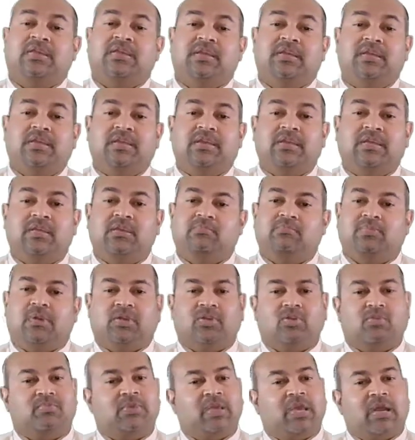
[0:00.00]
இடுக்கி
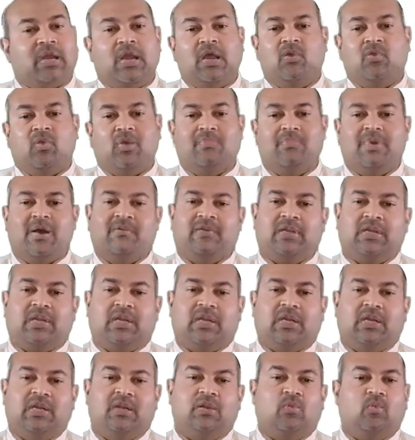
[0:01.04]
மற்றும் எறணாகுளம்
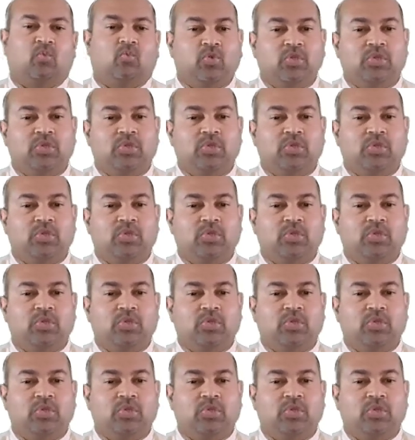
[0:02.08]
மாவட்டங்களில்